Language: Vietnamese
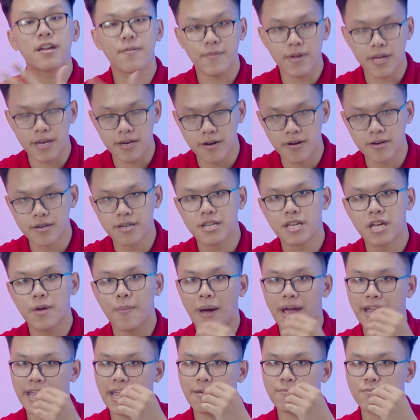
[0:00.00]
kiệm điện hơn khi
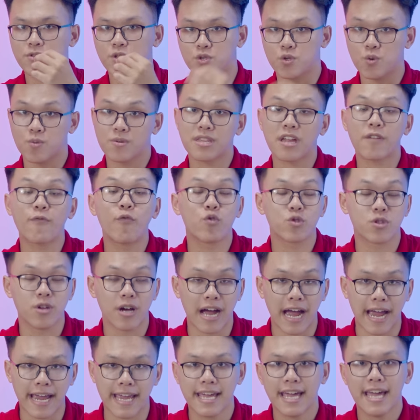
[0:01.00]
mà anh em sử dụng tác vụ
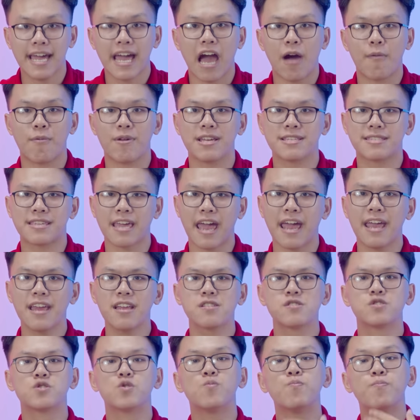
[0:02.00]
thường ngày. a em đê sẽ
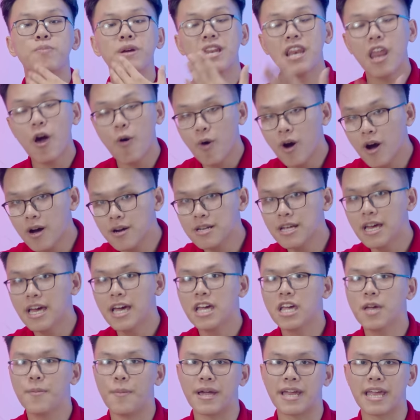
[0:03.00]
dùng pin lâu hơn
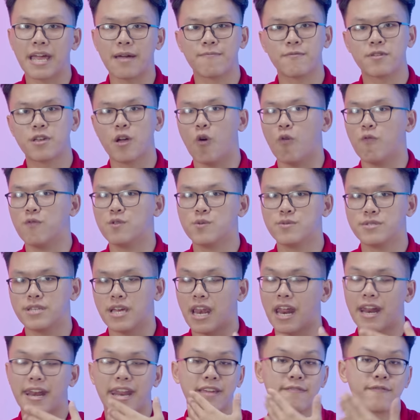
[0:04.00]
khi mà anh em kiểu ví dụ chỉ
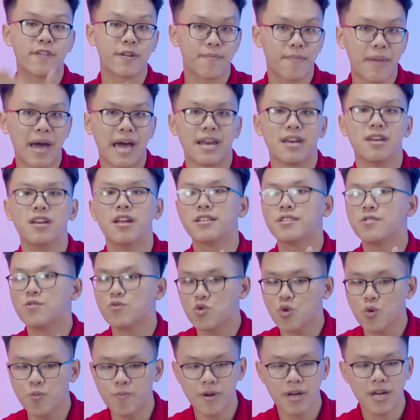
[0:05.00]
là đánh văn bản, lướt
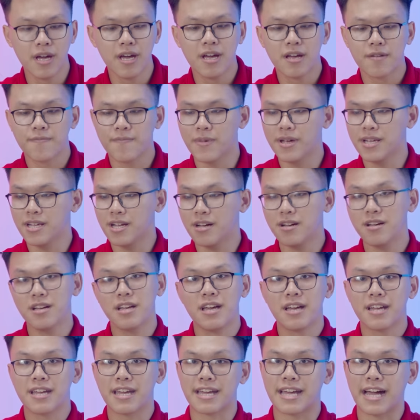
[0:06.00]
YouTube. Bây nhá,
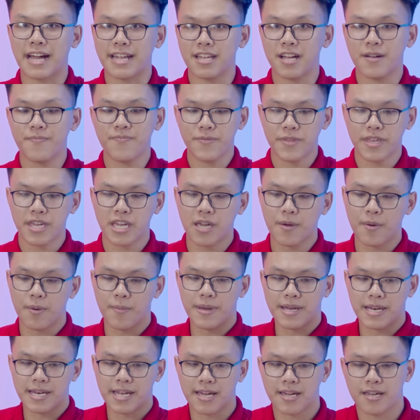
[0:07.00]
kể cả nhá, khi mà
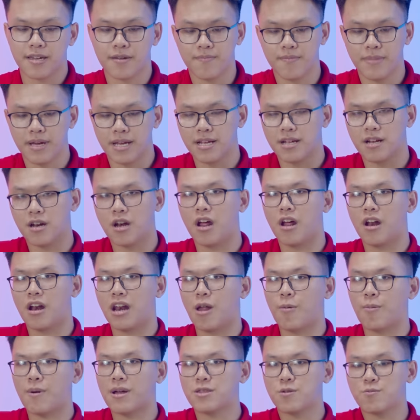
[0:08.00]
mình đây, mình
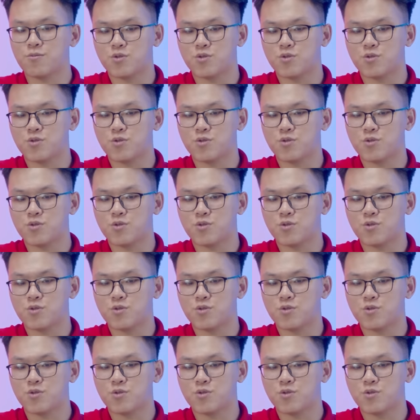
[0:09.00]
lọc các